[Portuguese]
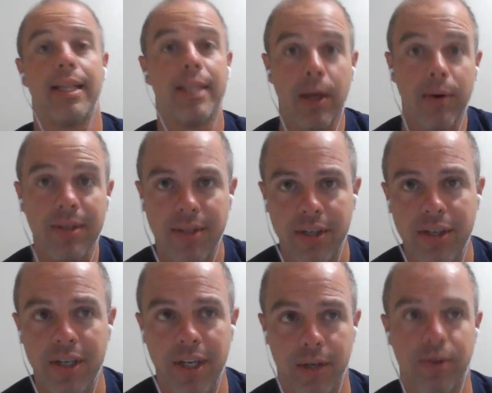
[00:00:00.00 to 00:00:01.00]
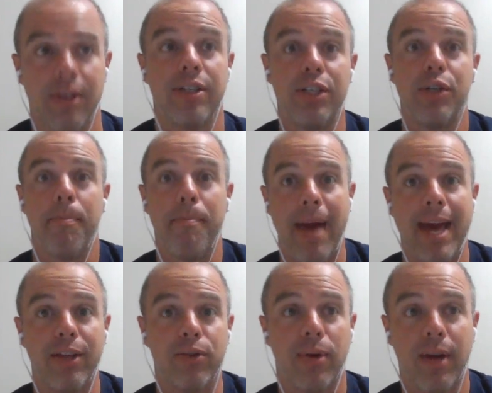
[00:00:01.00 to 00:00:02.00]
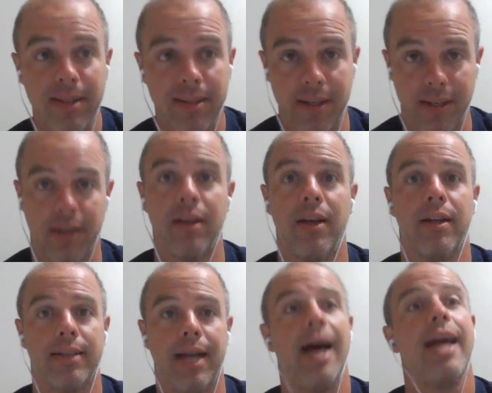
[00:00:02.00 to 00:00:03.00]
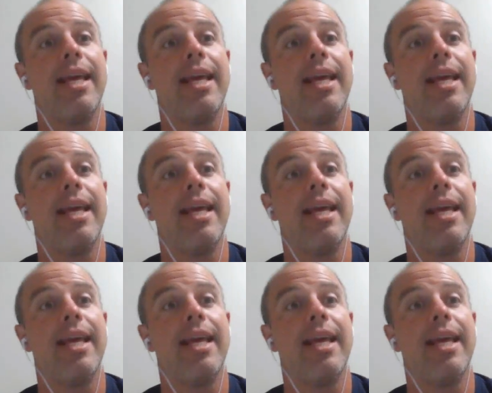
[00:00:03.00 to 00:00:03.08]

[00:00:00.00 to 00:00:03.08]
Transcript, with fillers: Não existe isso, existe meritocracia tá?